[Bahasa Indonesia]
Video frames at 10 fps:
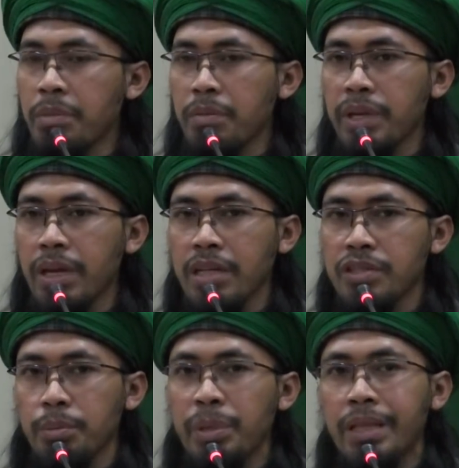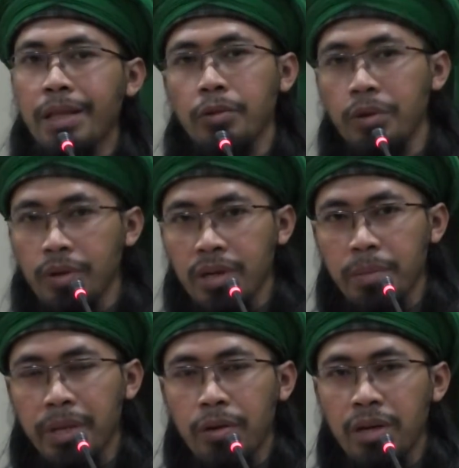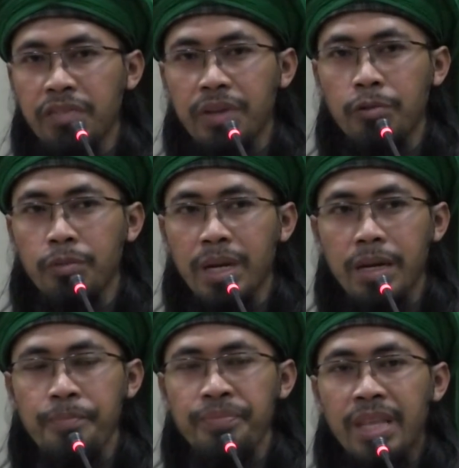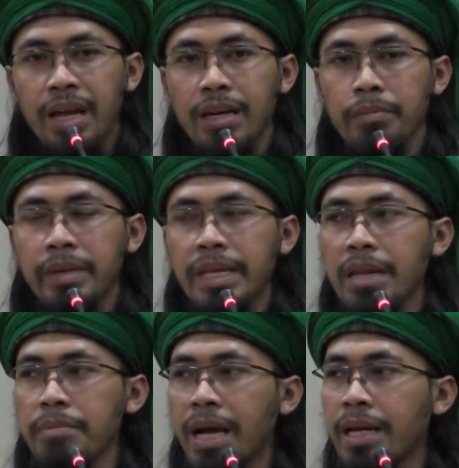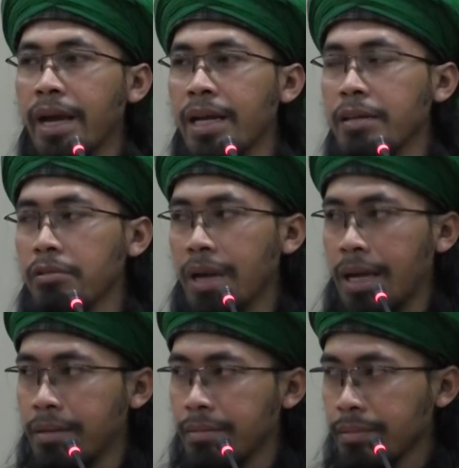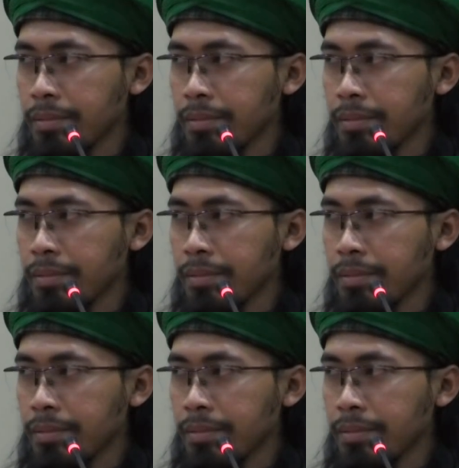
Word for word: Amr bin As minta tolong kepada Khalifah Umar agar mengirim ahli-ahli Quran